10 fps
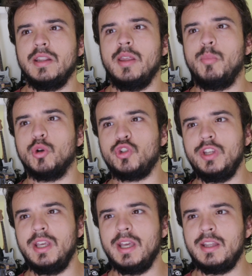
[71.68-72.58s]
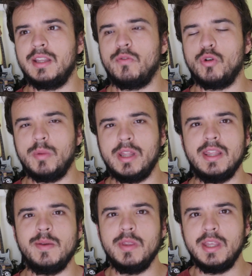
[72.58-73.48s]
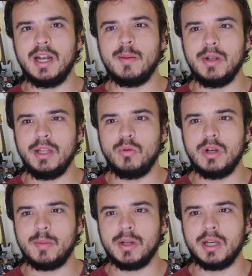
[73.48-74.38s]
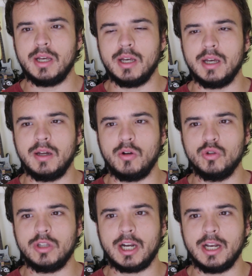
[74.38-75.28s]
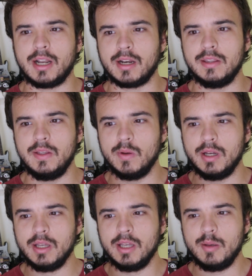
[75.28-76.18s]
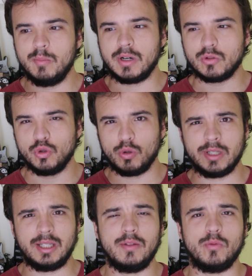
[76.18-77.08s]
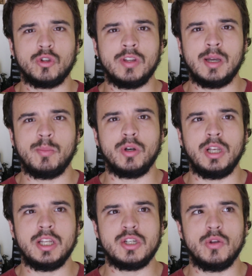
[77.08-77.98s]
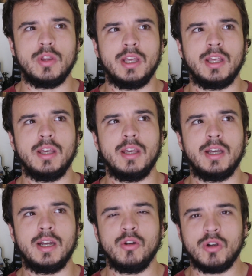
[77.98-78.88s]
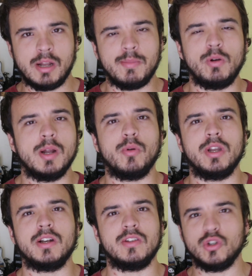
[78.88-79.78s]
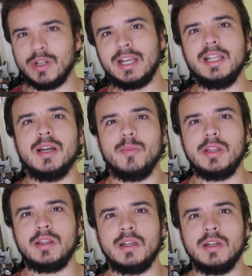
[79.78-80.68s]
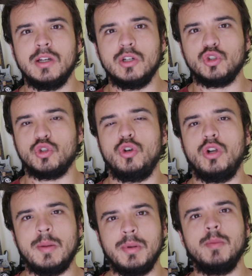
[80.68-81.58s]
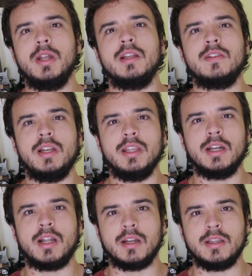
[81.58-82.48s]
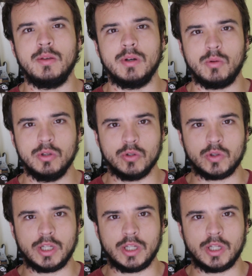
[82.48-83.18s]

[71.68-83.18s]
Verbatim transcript: De por sí, esta forma de dividir la película para contar la narrativa me resultó bastante forzada por el hecho de que creo que la película podría haber sido tranquilamente solo la primera de esa línea narrativa, cuando